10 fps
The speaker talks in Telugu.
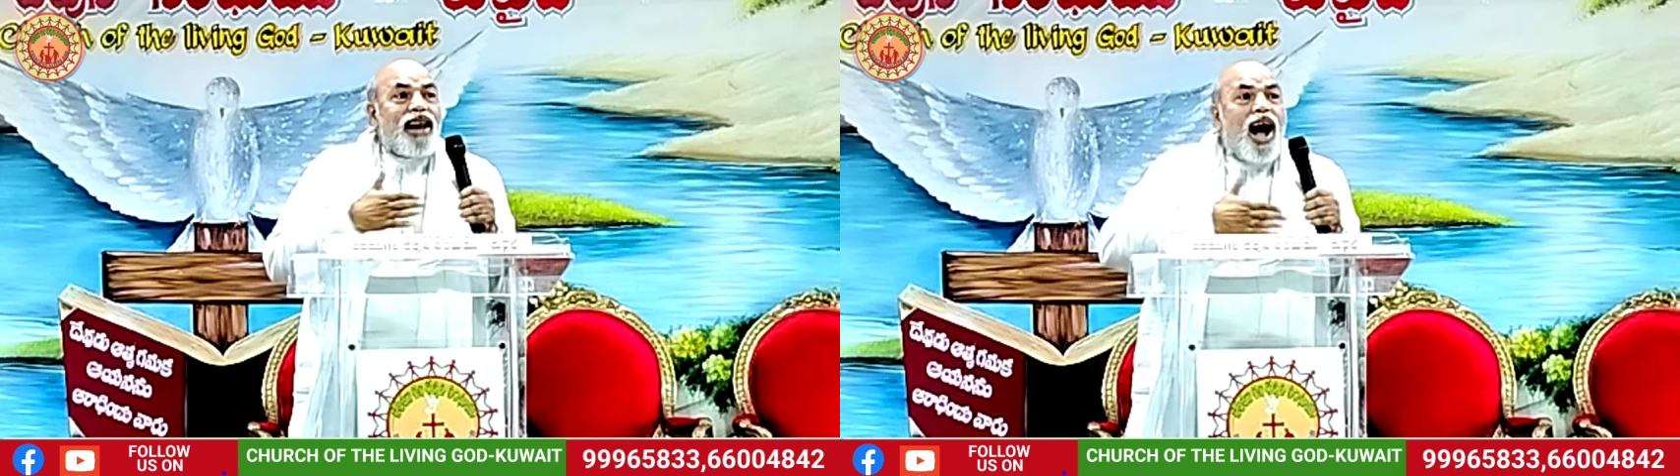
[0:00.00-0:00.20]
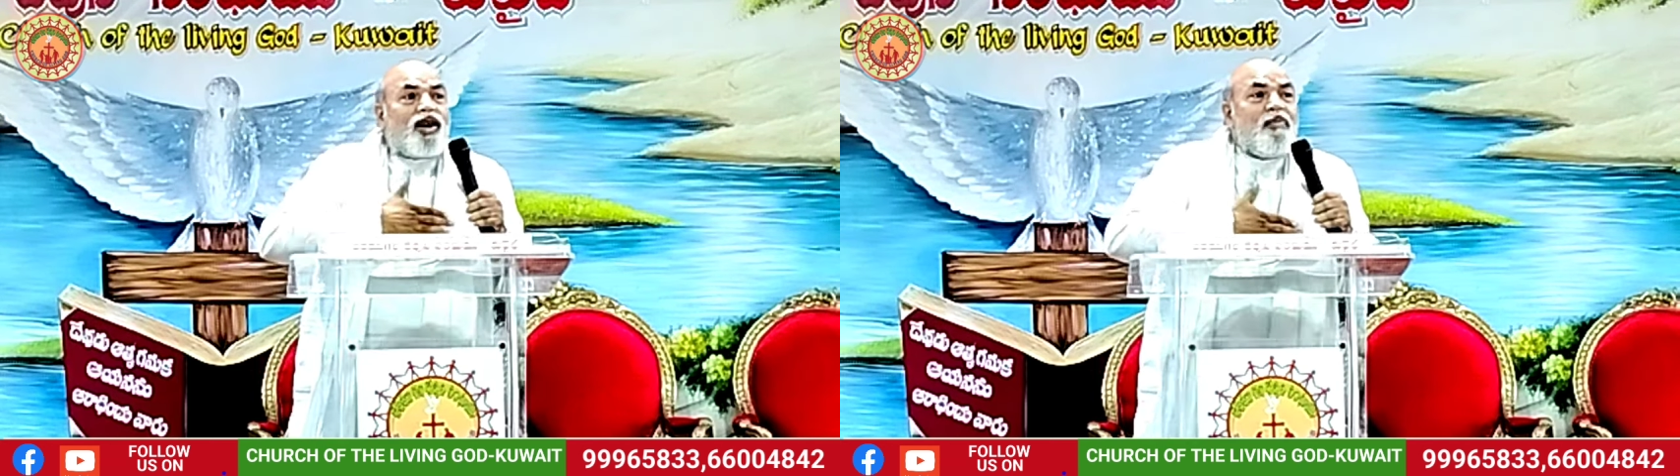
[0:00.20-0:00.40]

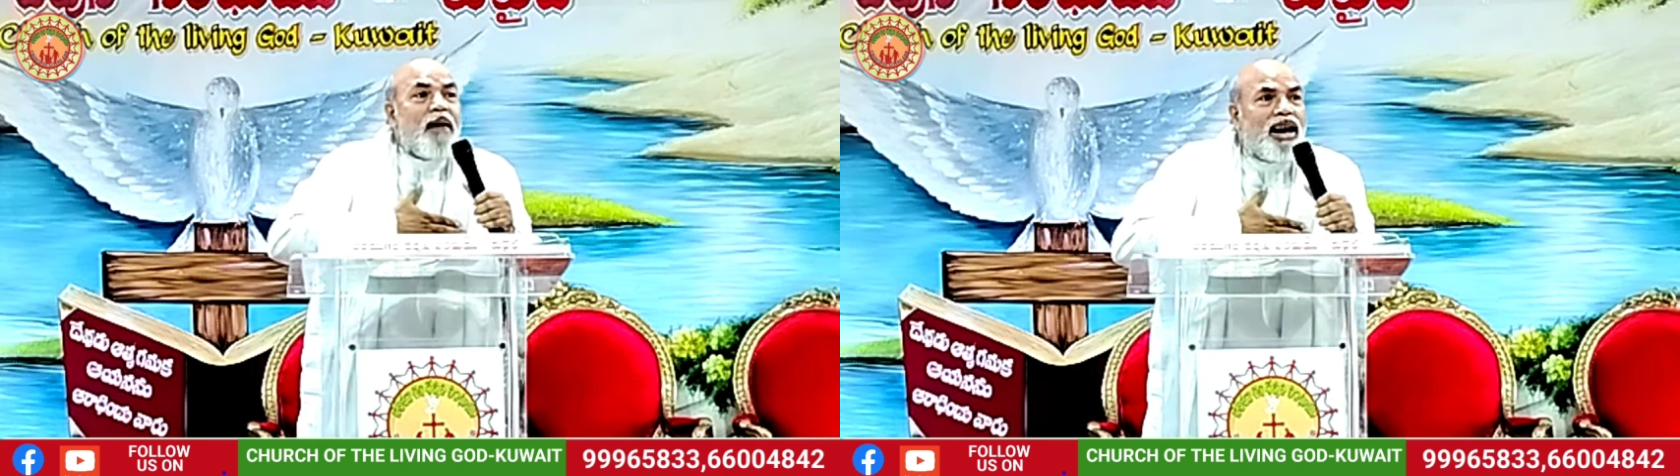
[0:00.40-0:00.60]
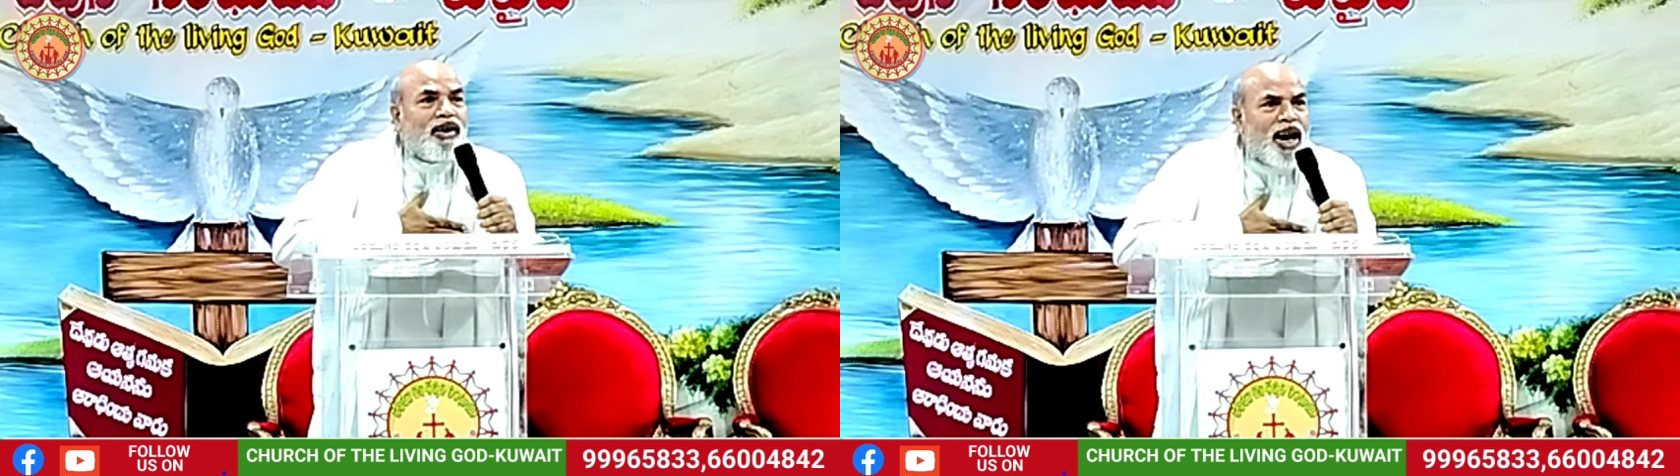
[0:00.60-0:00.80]
నాకు
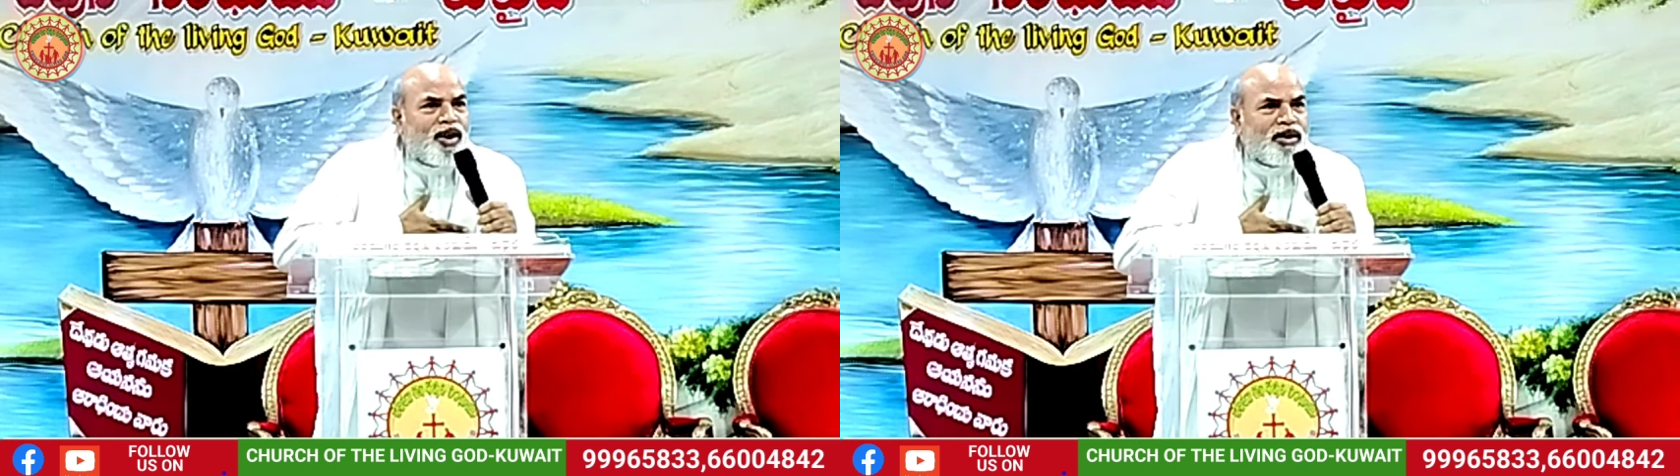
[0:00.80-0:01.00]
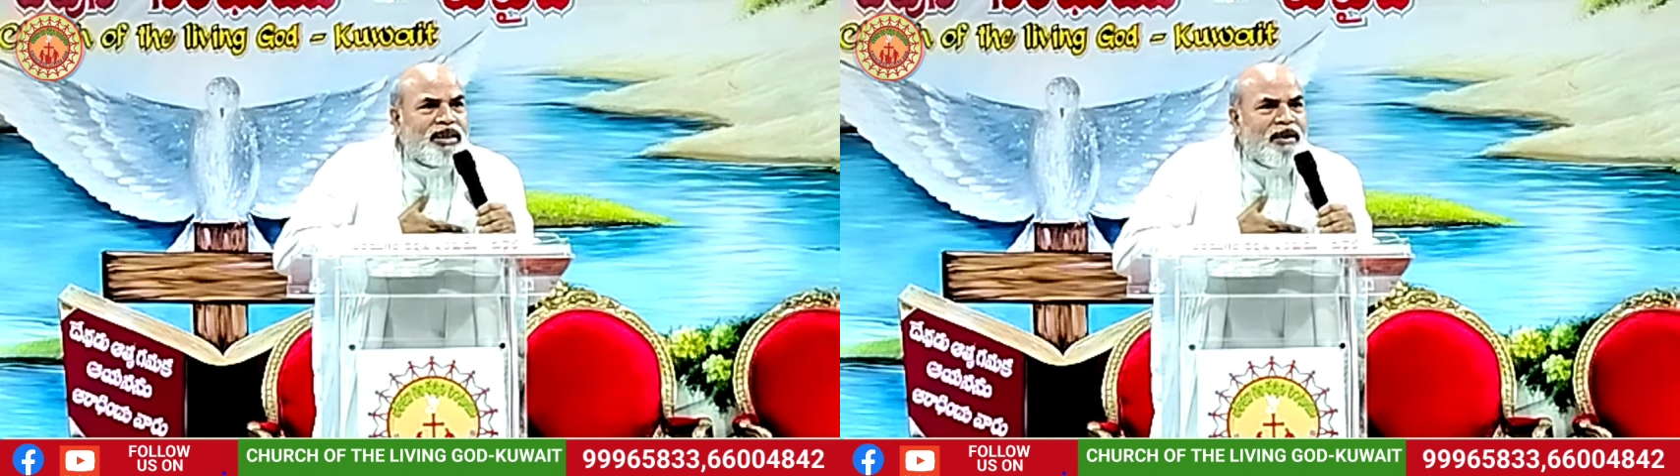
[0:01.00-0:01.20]
మేలు
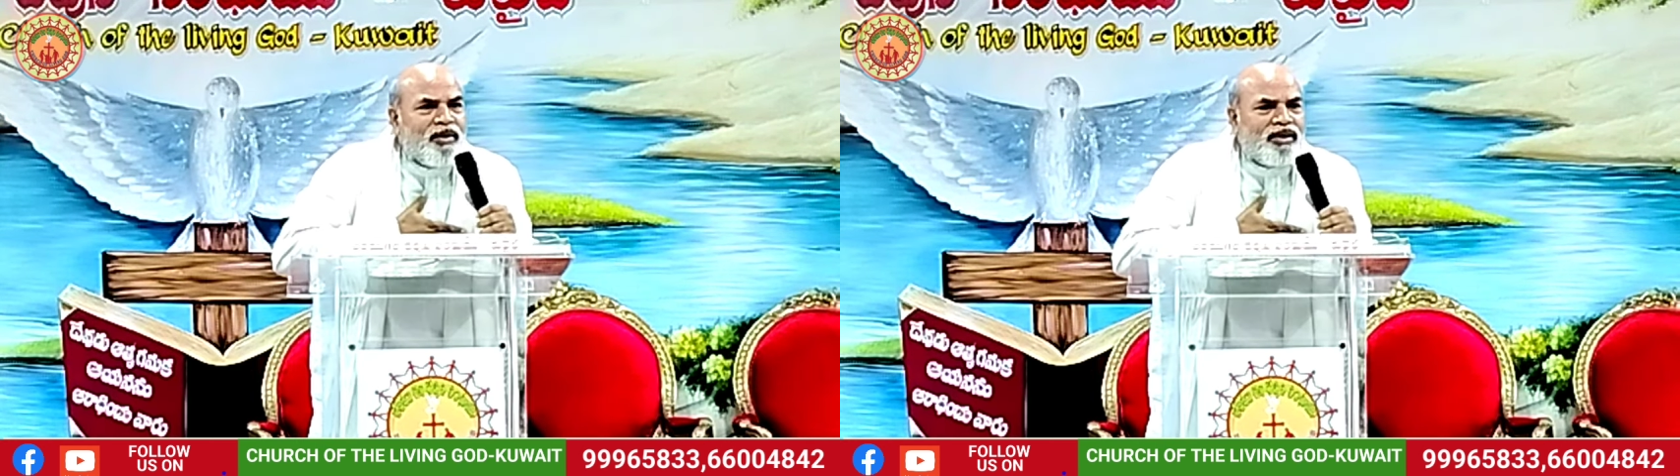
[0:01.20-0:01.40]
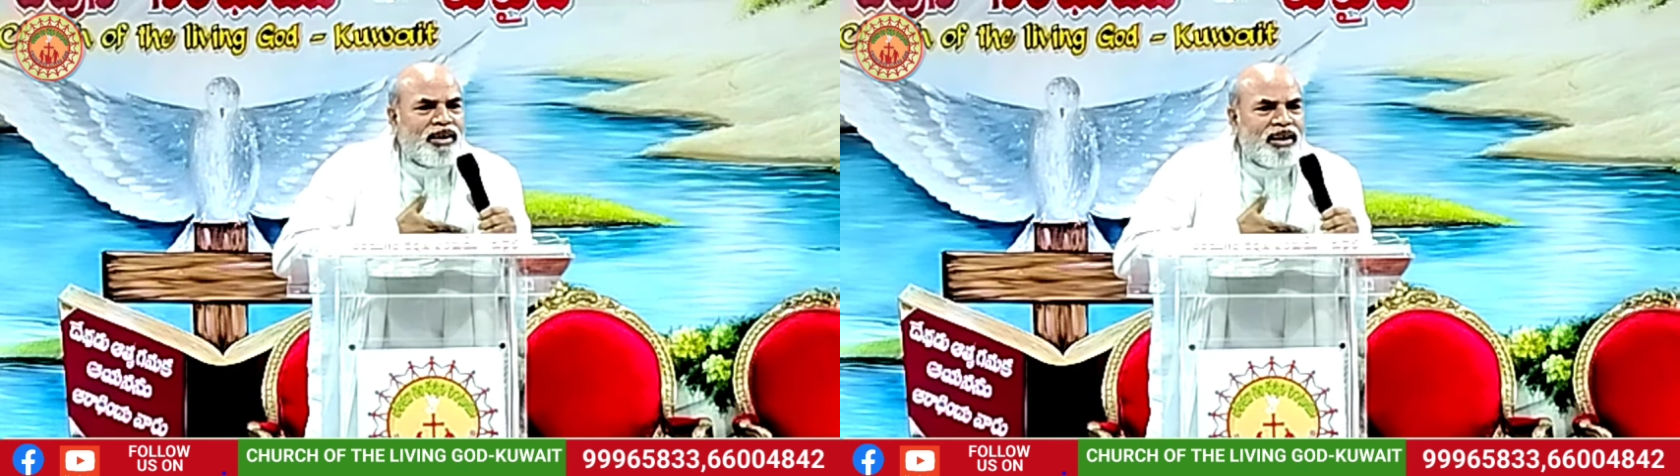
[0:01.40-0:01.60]
కలుగుద్దేమో